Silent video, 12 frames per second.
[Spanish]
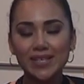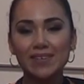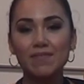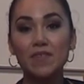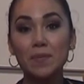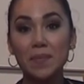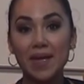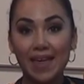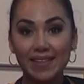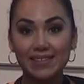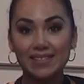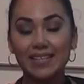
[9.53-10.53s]
de
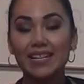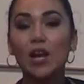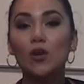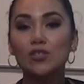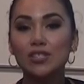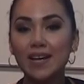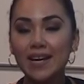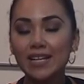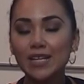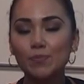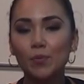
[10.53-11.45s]
enfermedades de los dientes.